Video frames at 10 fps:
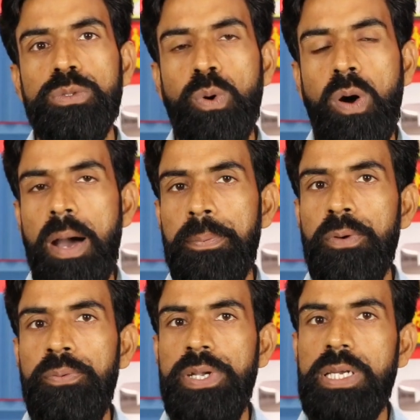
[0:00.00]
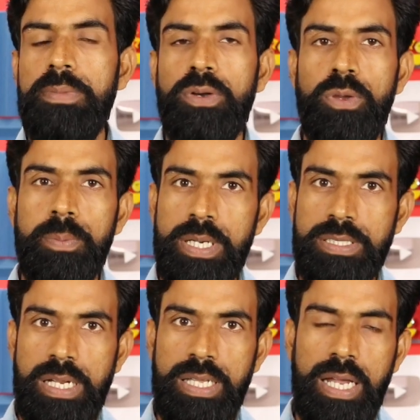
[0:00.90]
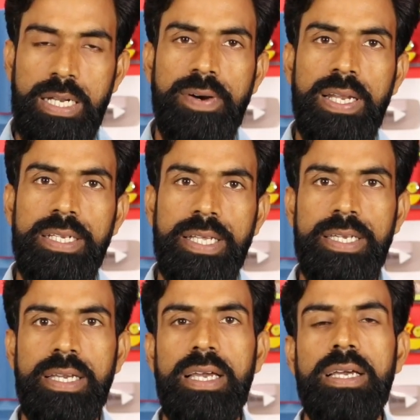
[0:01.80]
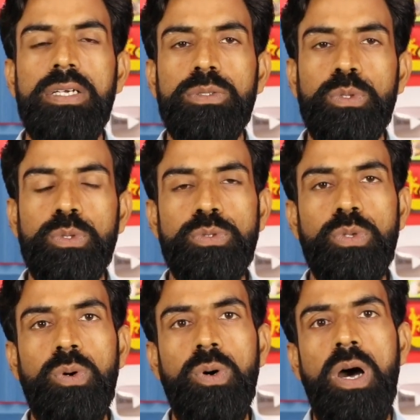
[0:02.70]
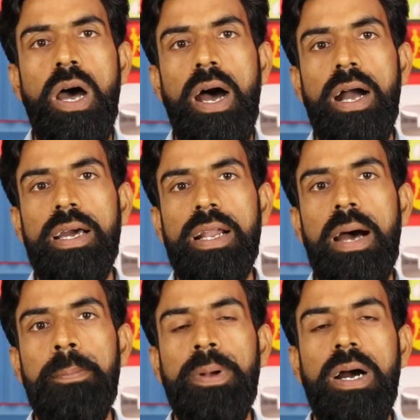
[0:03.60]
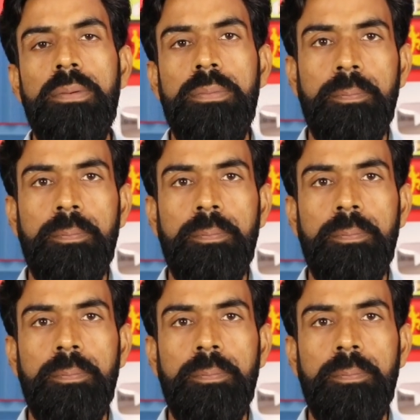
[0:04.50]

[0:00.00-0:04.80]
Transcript: तो आपको फिटिंग में कोई परेशानी आने वाली नहीं है तो दोस्तों अगर आपका